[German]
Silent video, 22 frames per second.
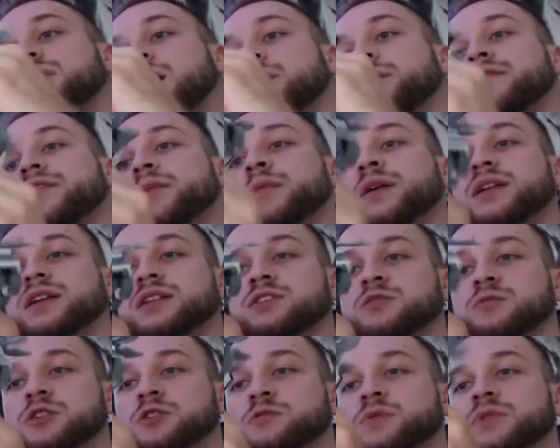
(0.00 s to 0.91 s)
aber wenn man jetzt
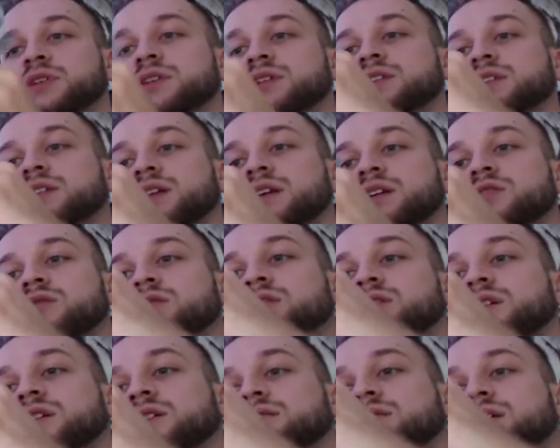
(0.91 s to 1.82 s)
zum Beispiel hier dreht, und
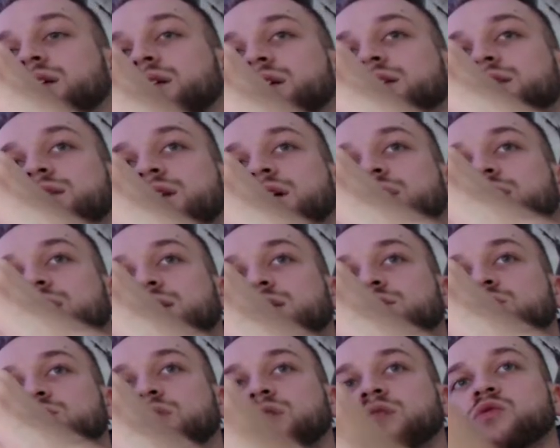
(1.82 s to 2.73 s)
dann geht es halt nicht
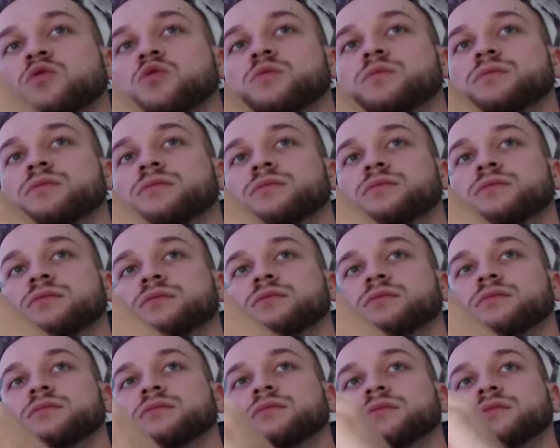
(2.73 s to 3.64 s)
so nach oben.
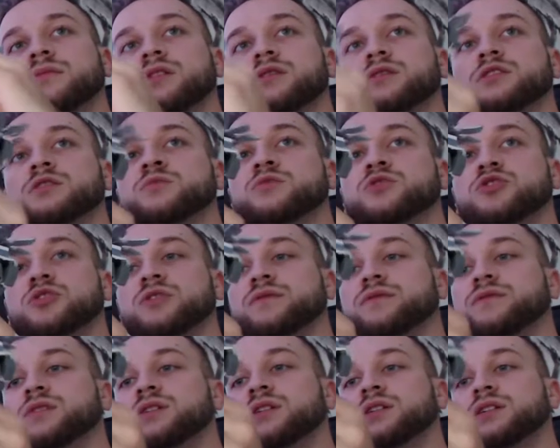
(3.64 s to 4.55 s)
Also es muss schon
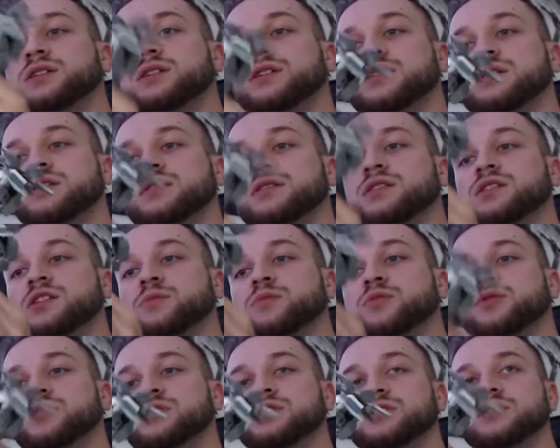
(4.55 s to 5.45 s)
wirklich hier in dieser
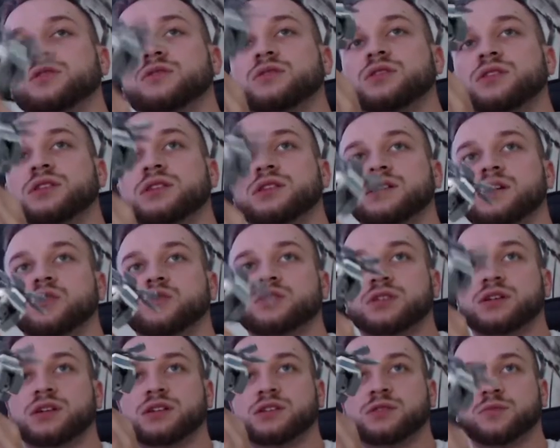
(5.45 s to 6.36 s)
Position, in dieser
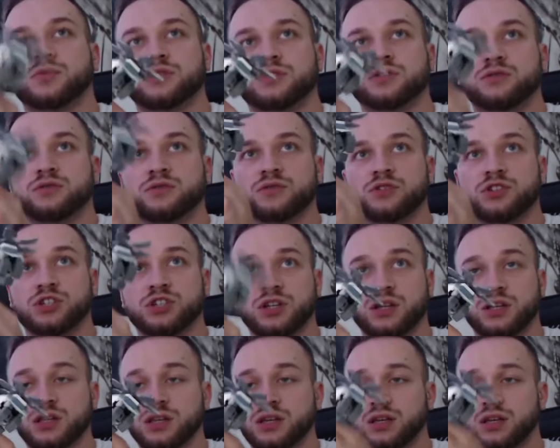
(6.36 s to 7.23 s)
Ausgangsposition stehen.